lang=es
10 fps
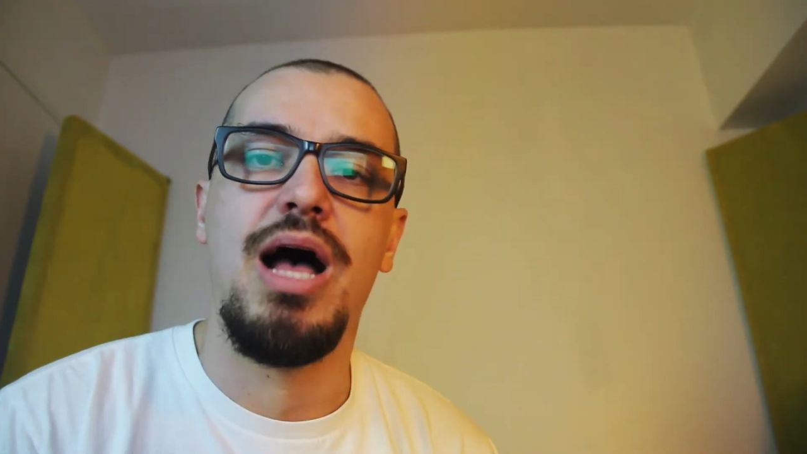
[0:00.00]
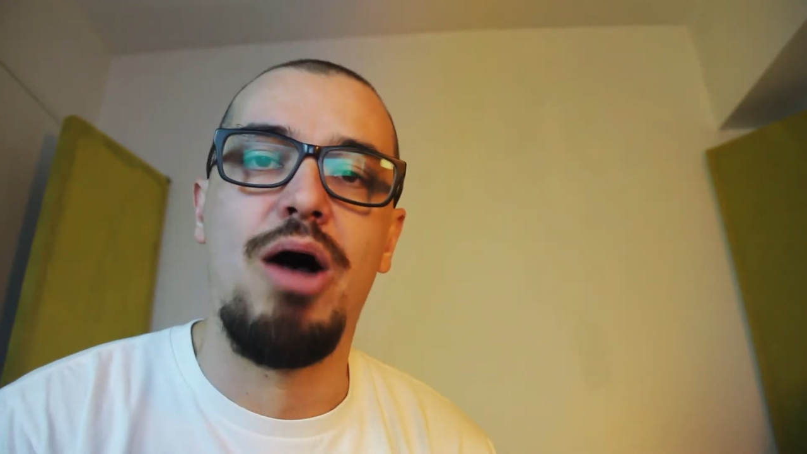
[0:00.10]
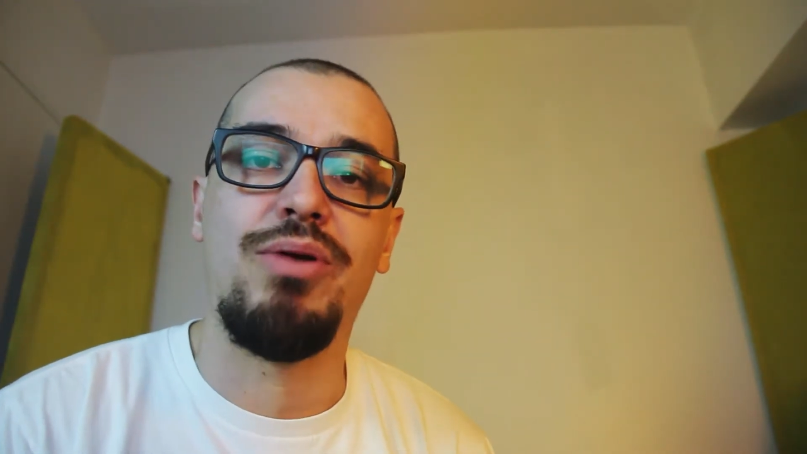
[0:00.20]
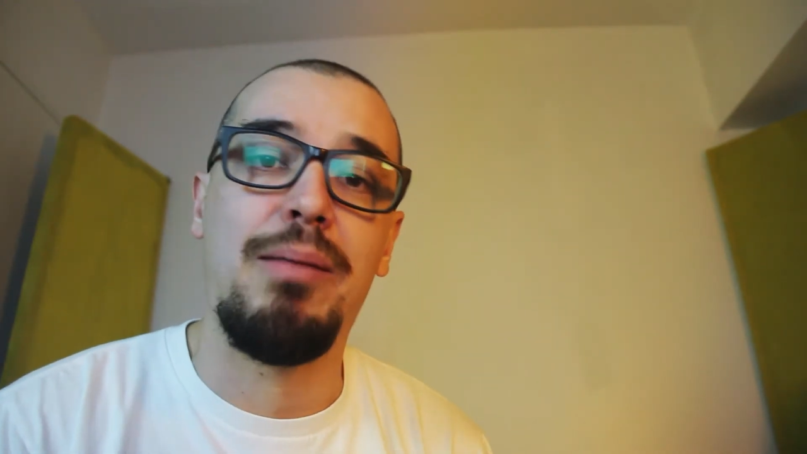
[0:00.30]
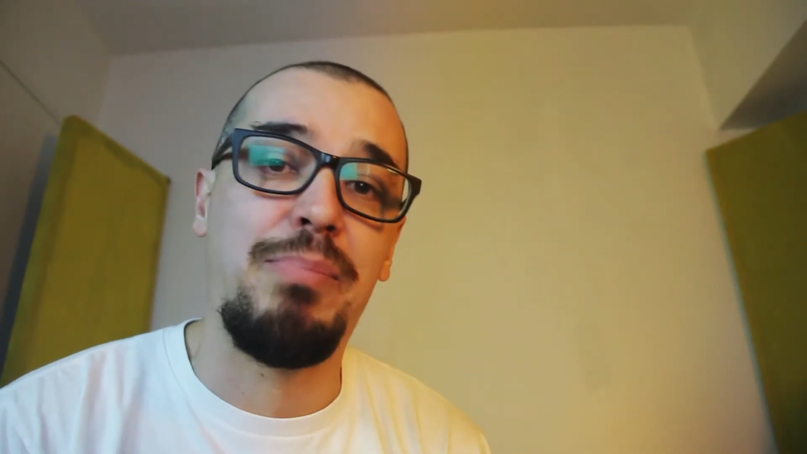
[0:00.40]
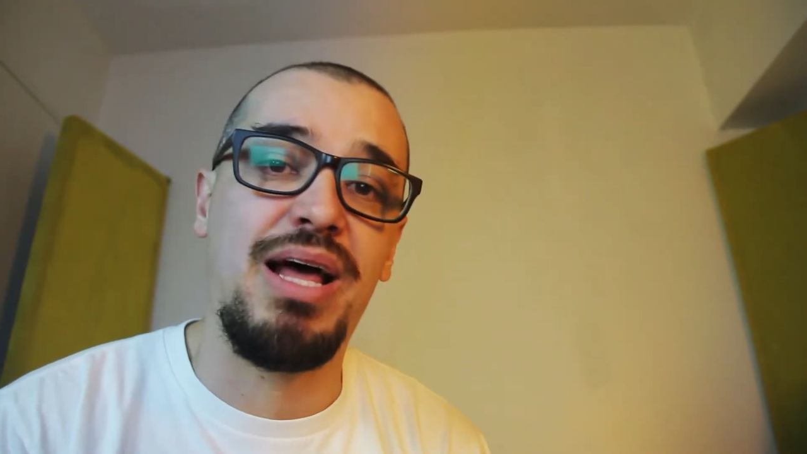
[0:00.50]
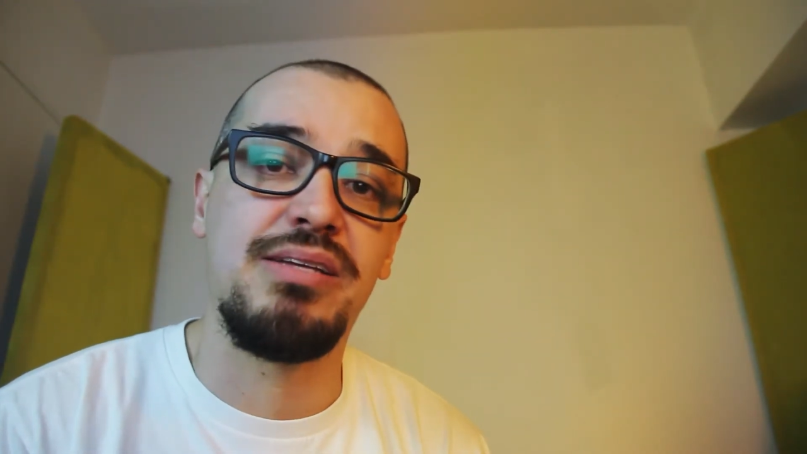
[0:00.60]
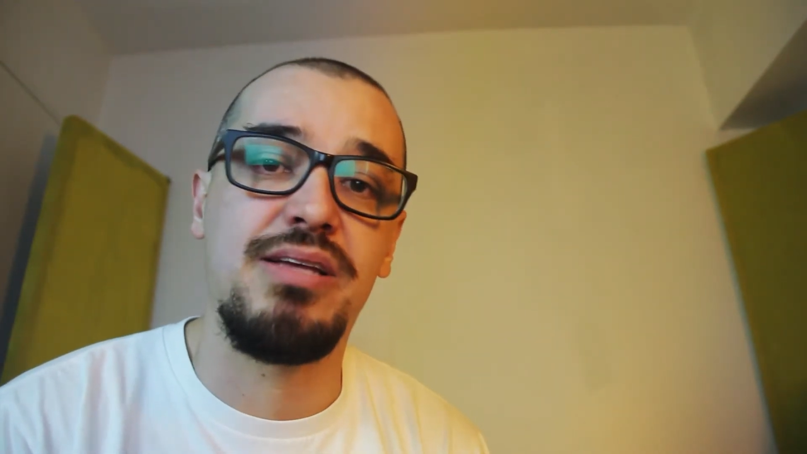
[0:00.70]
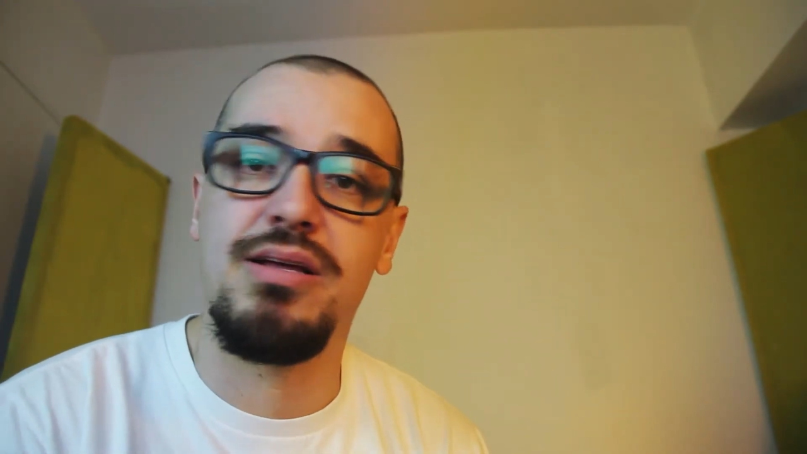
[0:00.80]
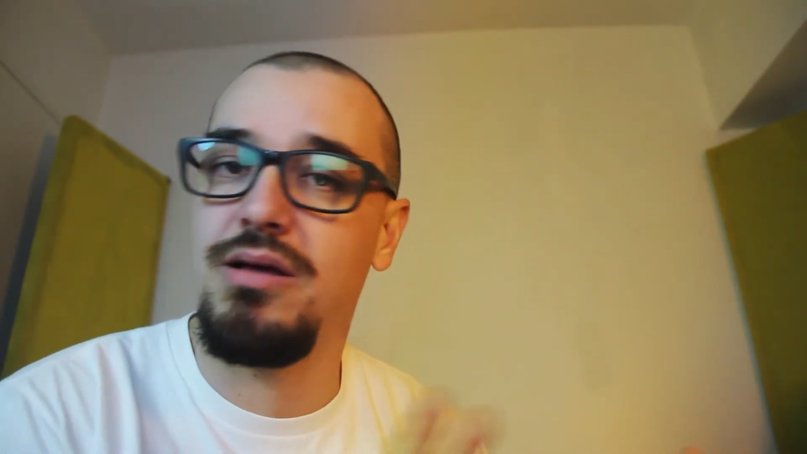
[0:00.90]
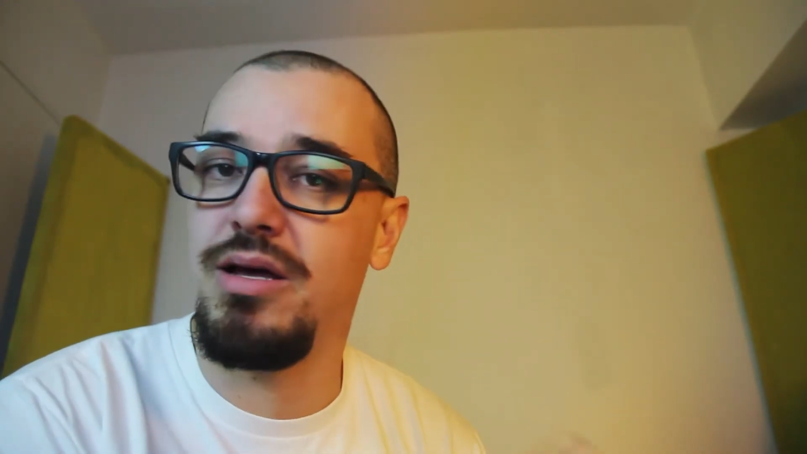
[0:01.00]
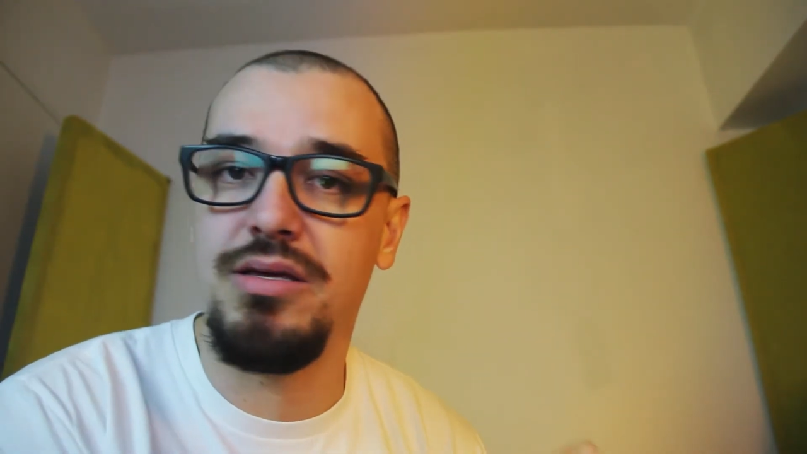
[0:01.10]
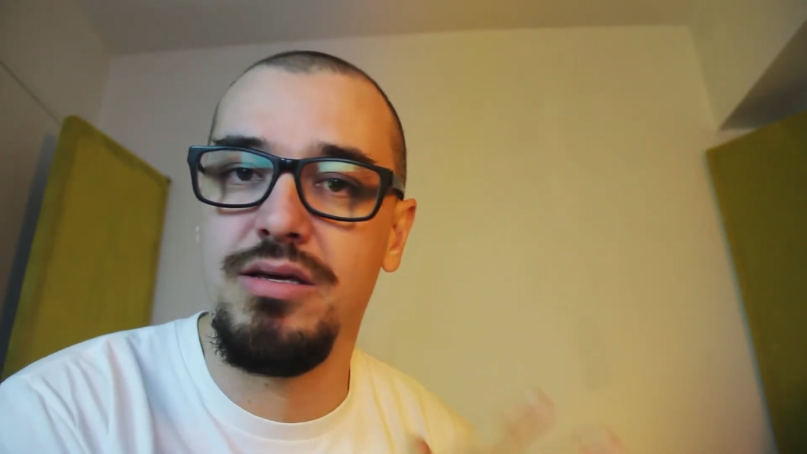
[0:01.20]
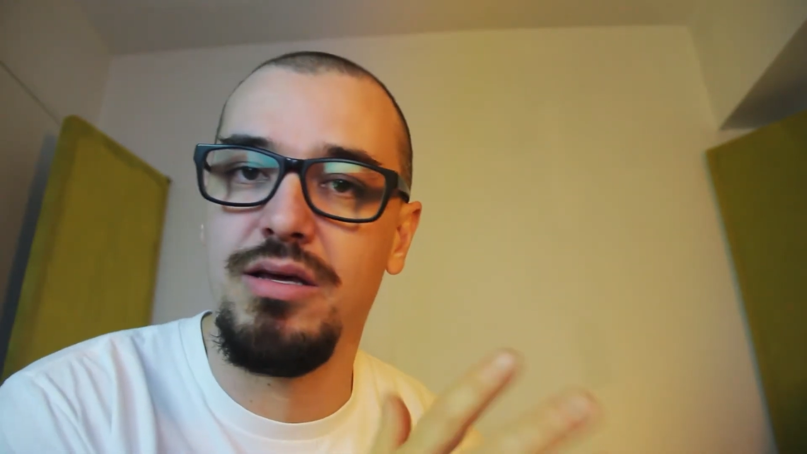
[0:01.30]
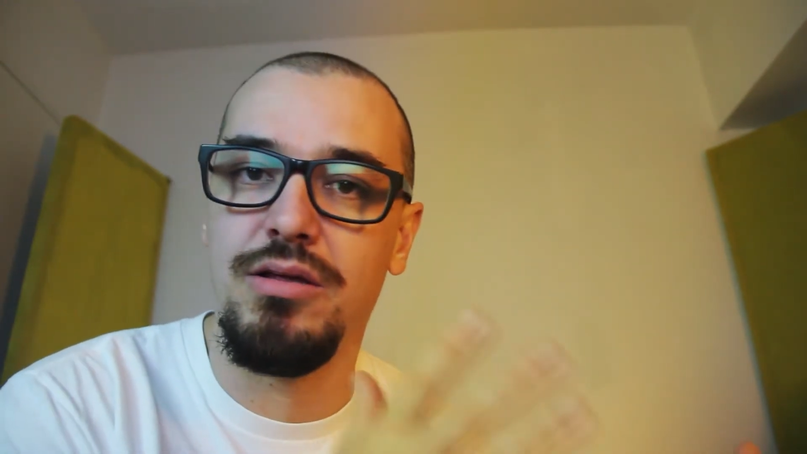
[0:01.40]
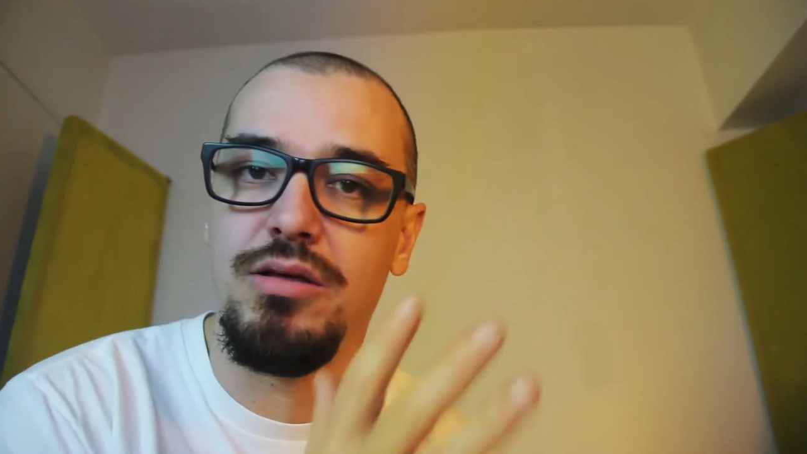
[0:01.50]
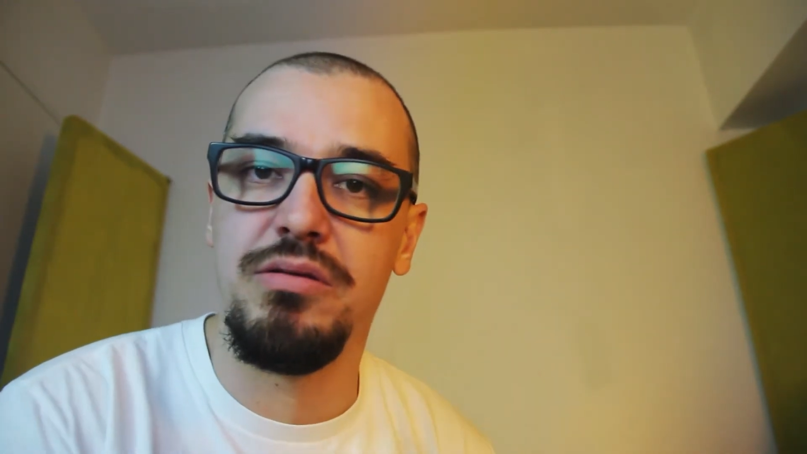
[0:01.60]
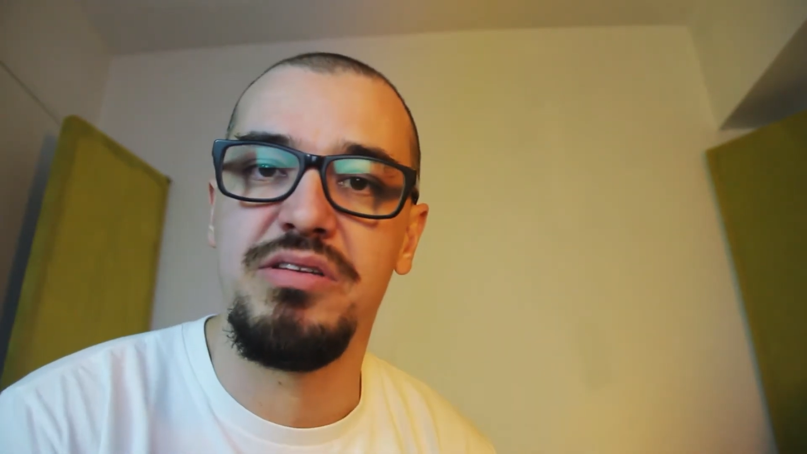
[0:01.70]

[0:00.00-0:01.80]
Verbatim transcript: a una plaza ahí eh,